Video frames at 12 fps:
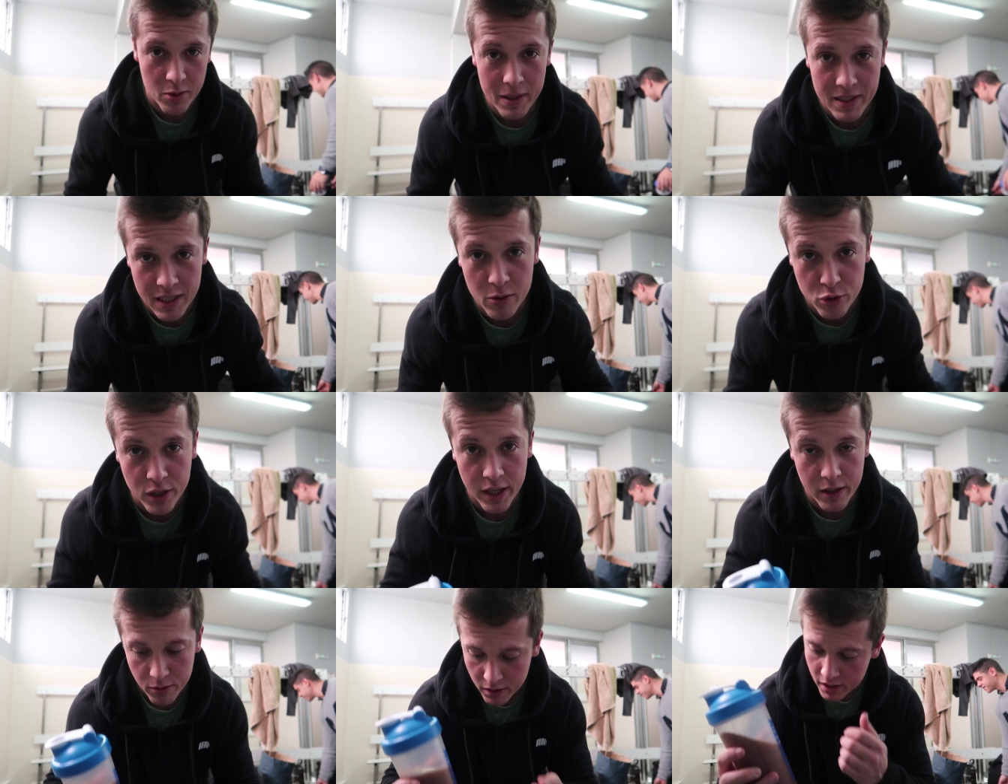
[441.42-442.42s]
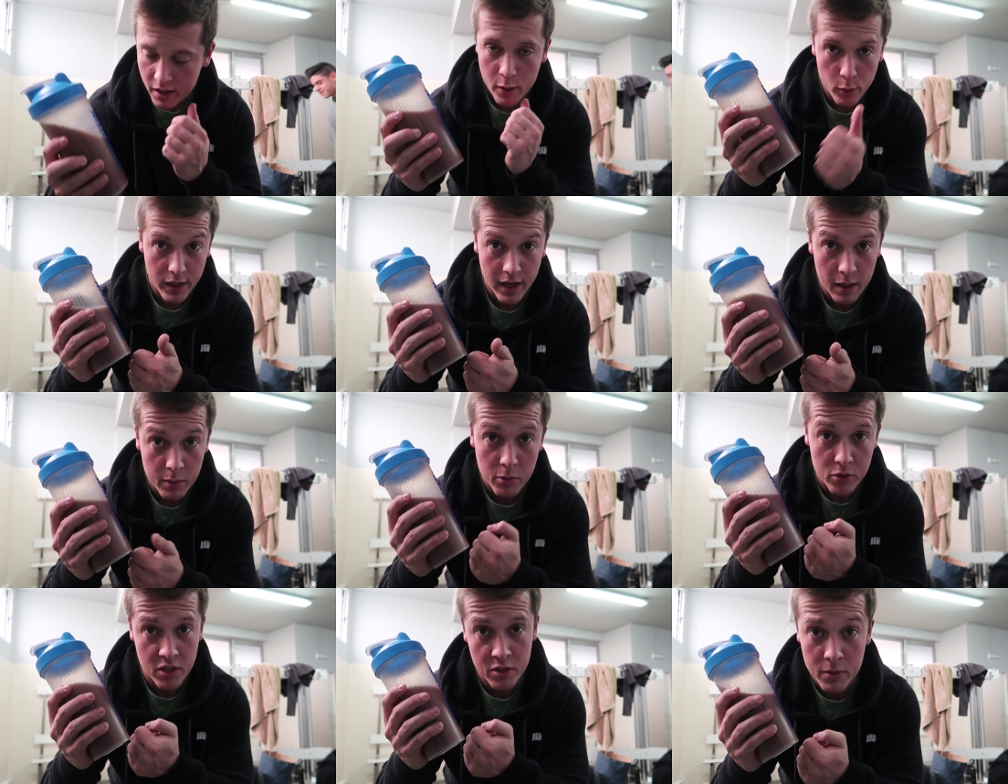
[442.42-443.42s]
se eu tivesse aqui um isqueiro, eu ligava e
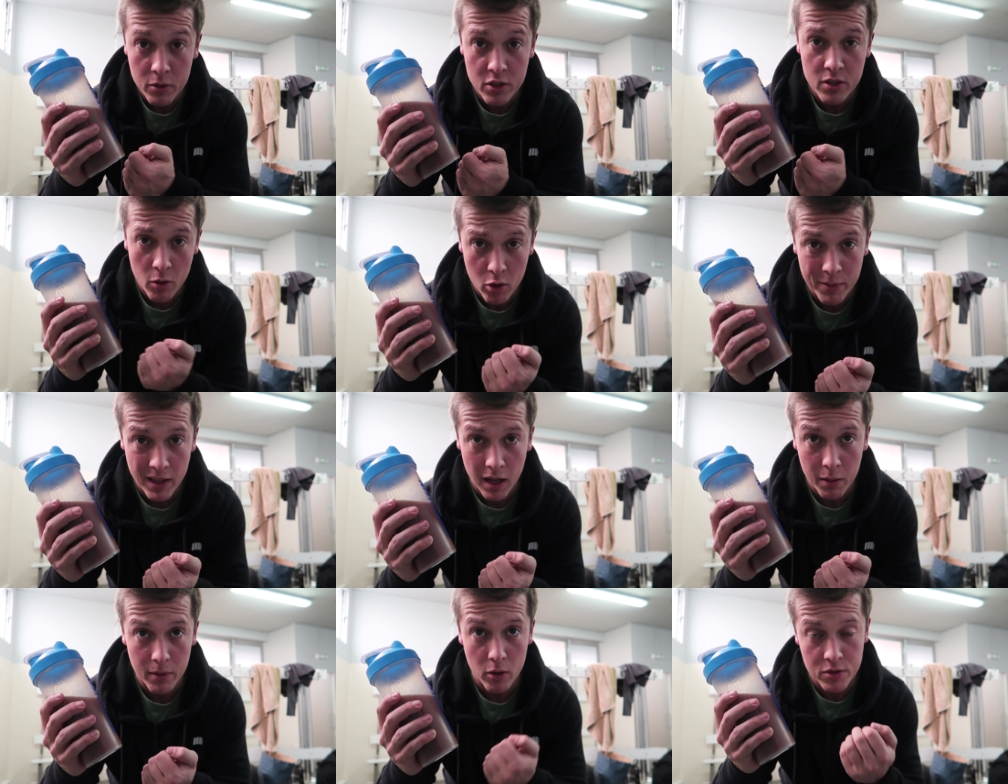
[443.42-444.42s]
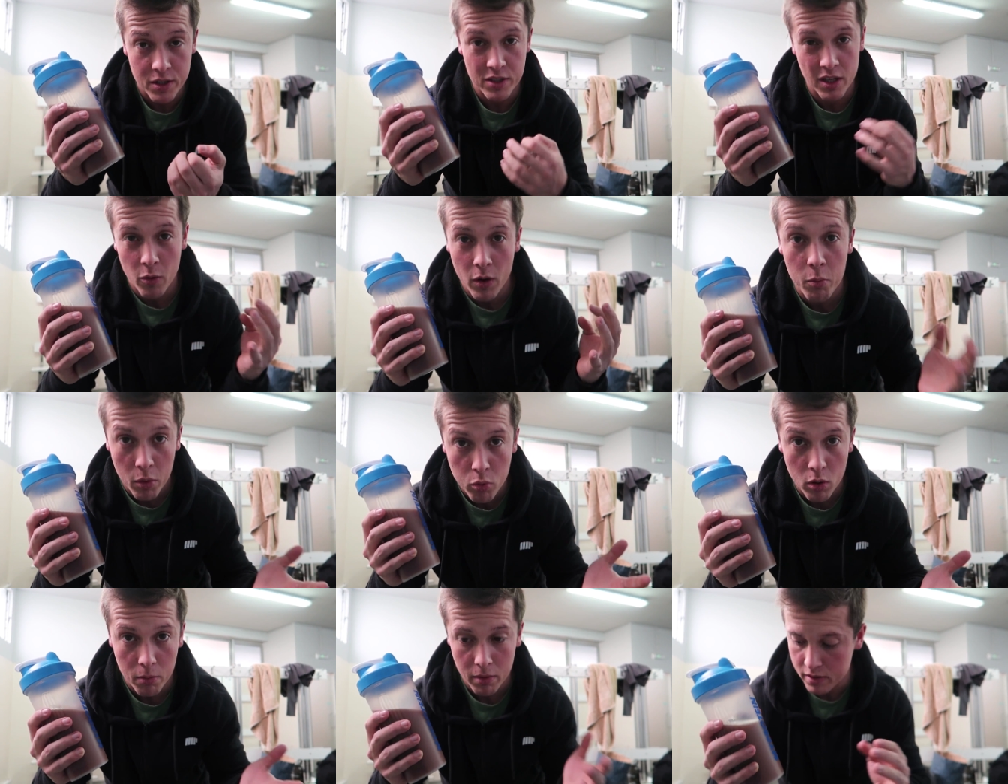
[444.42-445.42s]
vocês viam que isto não arrebentava. Ou seja, não é uma
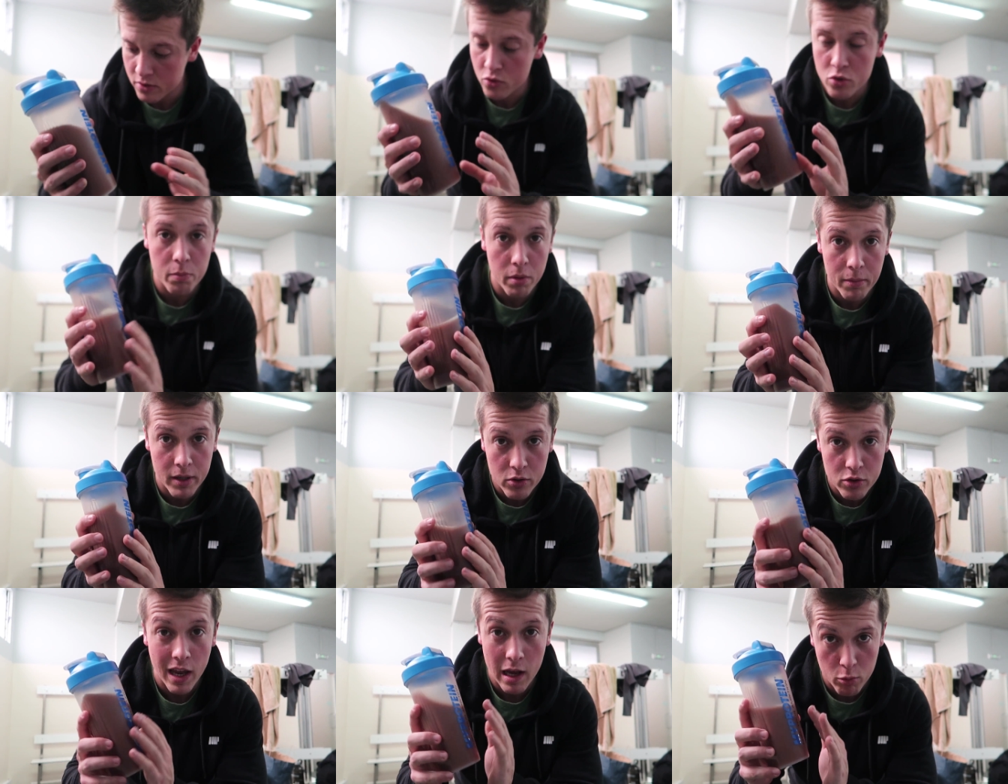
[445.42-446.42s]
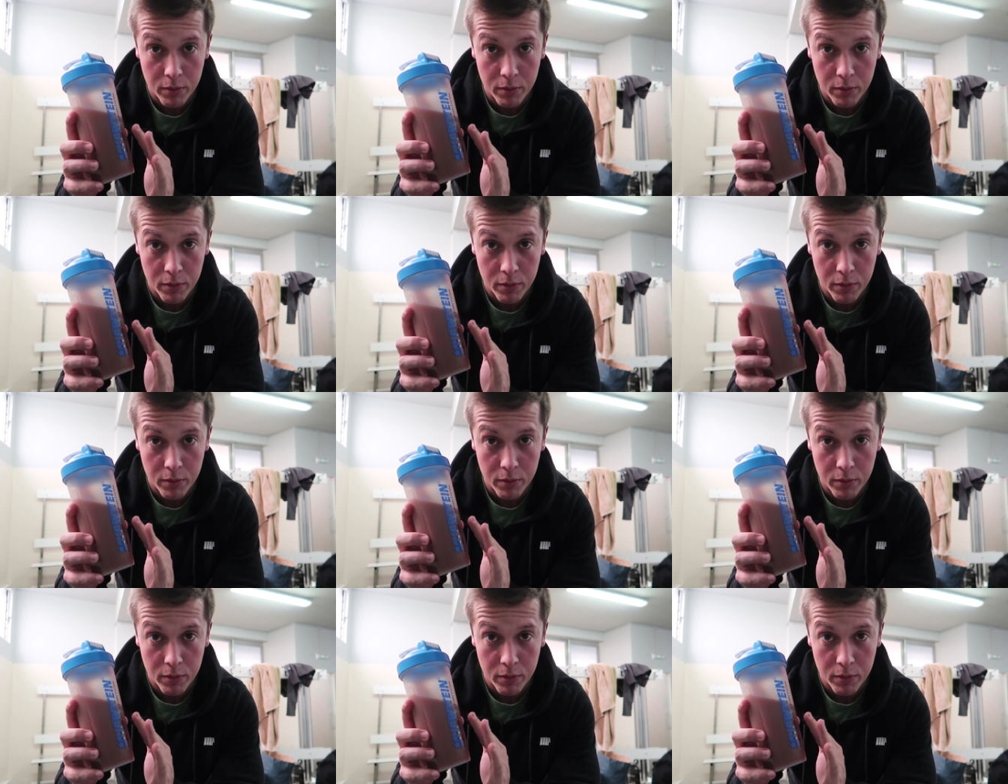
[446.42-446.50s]
bomba, são suplementos, é